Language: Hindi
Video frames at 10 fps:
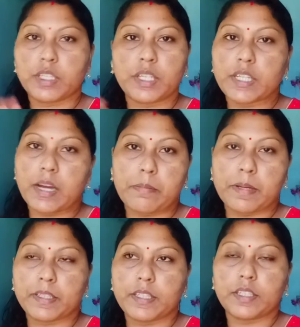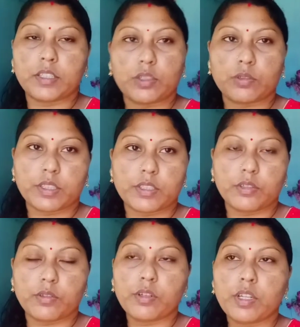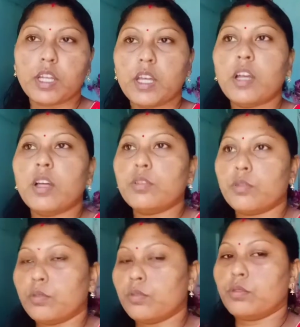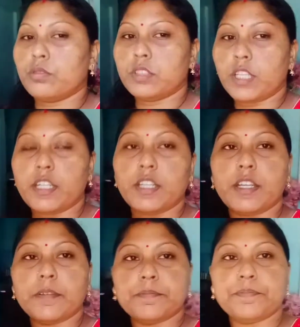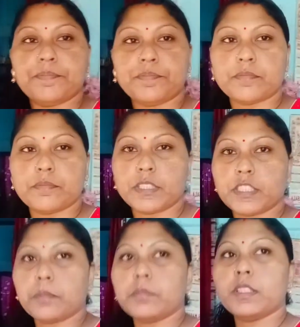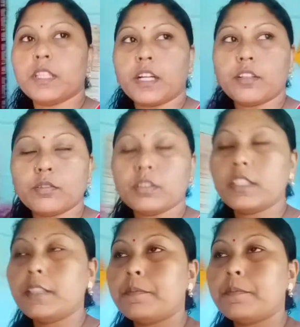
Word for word: नहीं खा पाते हैं तीनों के तीनों तो चलिए मैं सब्ज़ी काटूंगी